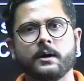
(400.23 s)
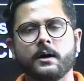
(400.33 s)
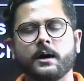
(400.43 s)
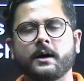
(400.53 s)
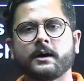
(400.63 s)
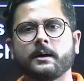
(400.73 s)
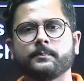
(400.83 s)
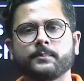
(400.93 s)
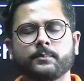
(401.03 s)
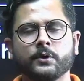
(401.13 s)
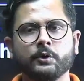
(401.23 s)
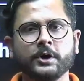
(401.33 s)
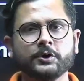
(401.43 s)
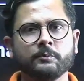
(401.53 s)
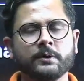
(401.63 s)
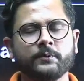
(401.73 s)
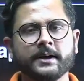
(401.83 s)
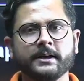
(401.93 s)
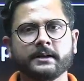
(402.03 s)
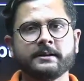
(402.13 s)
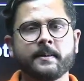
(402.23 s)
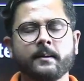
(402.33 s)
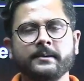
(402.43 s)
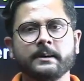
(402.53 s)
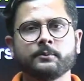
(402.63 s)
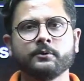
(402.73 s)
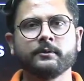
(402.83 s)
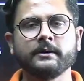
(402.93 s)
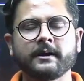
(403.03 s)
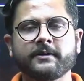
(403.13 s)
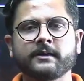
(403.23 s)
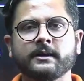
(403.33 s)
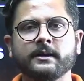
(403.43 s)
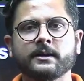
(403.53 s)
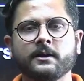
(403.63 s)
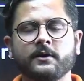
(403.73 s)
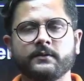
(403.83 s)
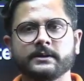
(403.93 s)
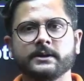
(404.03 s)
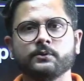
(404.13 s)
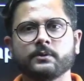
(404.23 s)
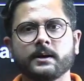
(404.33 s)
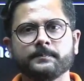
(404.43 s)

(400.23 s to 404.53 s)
अगर आप बोलोगे तो मैं वन ईयर से ज़्यादा भी आपको एक्सेस करने का ऑफर दे दूंगा